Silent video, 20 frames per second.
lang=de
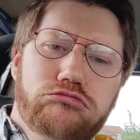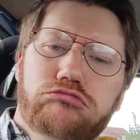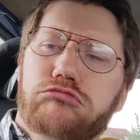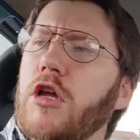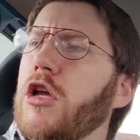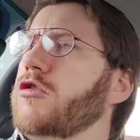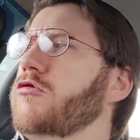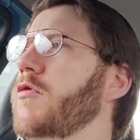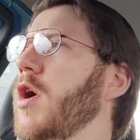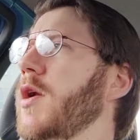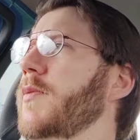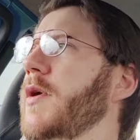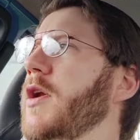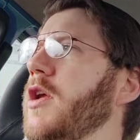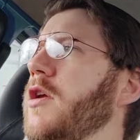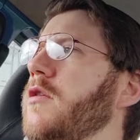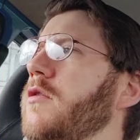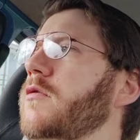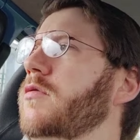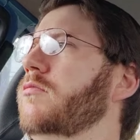das wollen wir
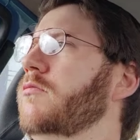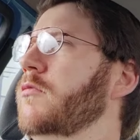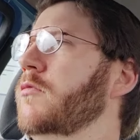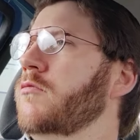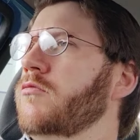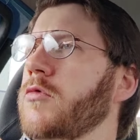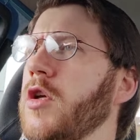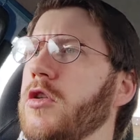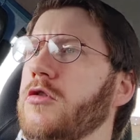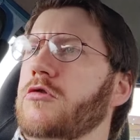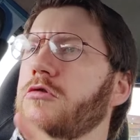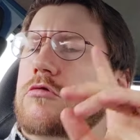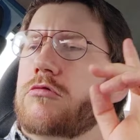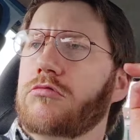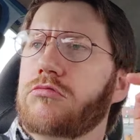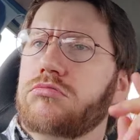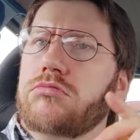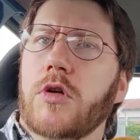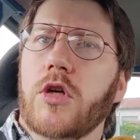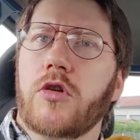nicht, das
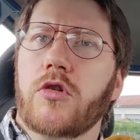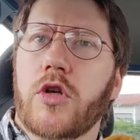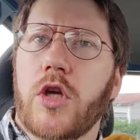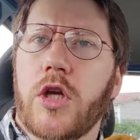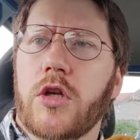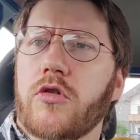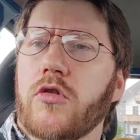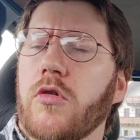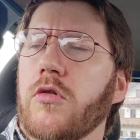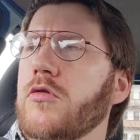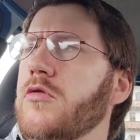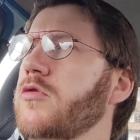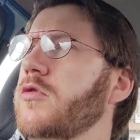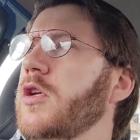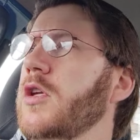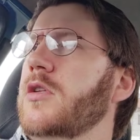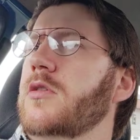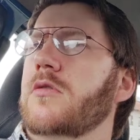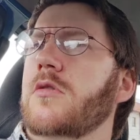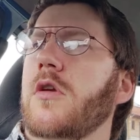geht uns
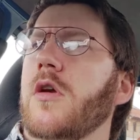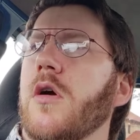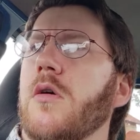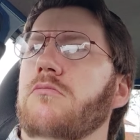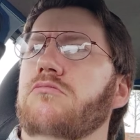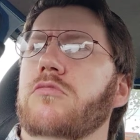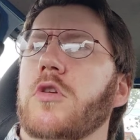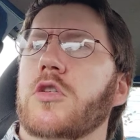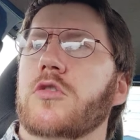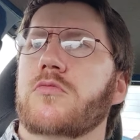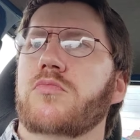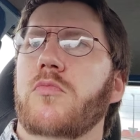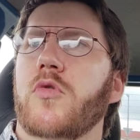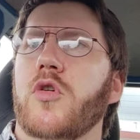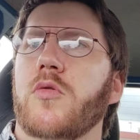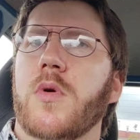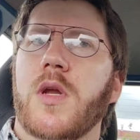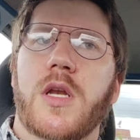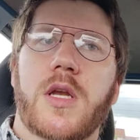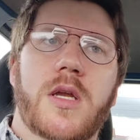nichts hier, das
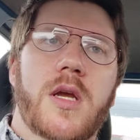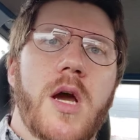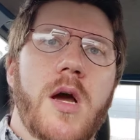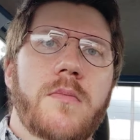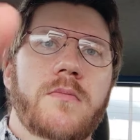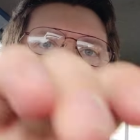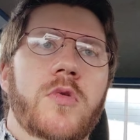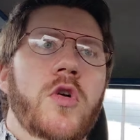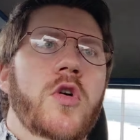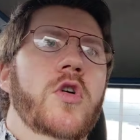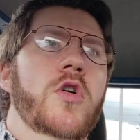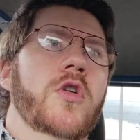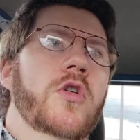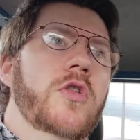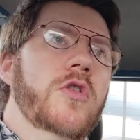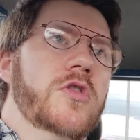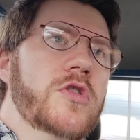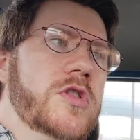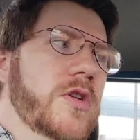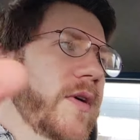mögen wir nicht haben und